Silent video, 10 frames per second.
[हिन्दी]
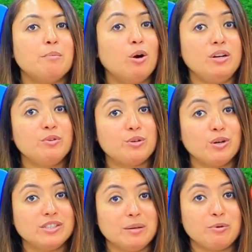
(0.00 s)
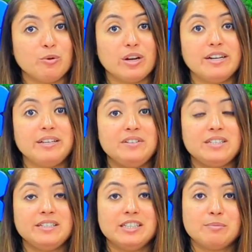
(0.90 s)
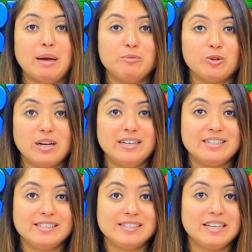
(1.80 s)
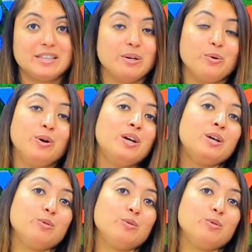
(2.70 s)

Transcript: बॉलीवुड कॉन्सेप्ट हो गए टी सीरियल्स में आप जो कलेक्शन देखते हो